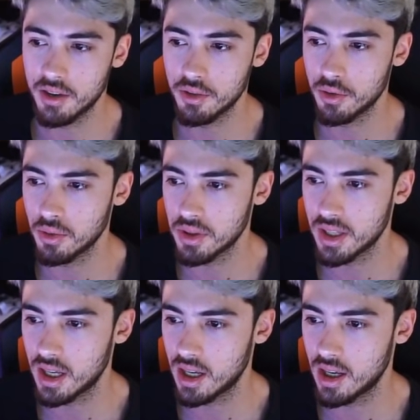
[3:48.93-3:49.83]
Non,
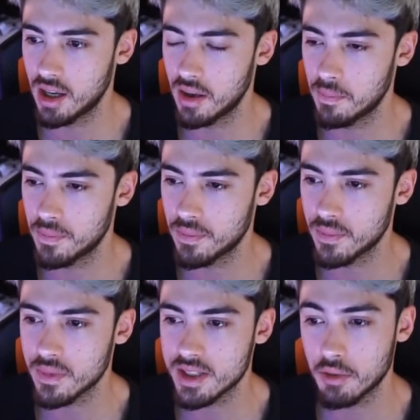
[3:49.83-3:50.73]

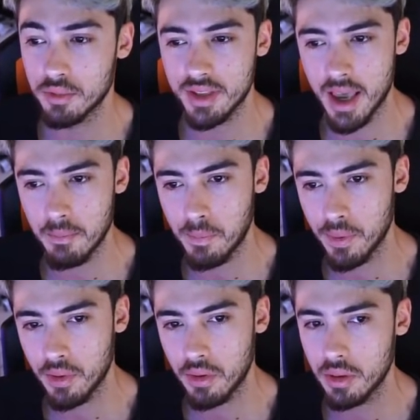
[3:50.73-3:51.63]
um, se un
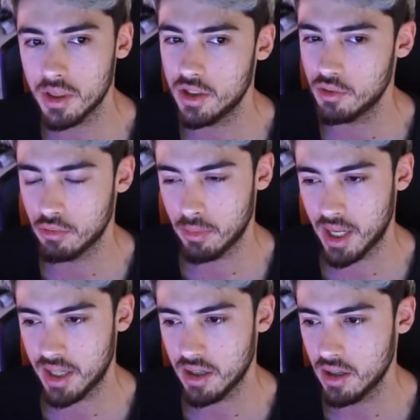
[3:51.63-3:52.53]
tempo i
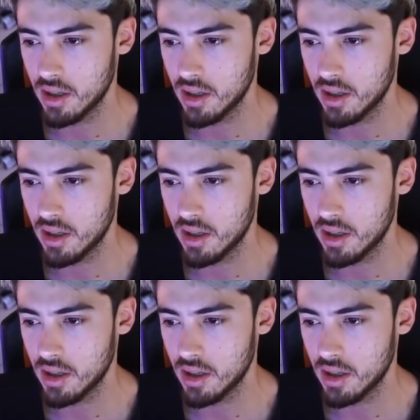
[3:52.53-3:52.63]
numeri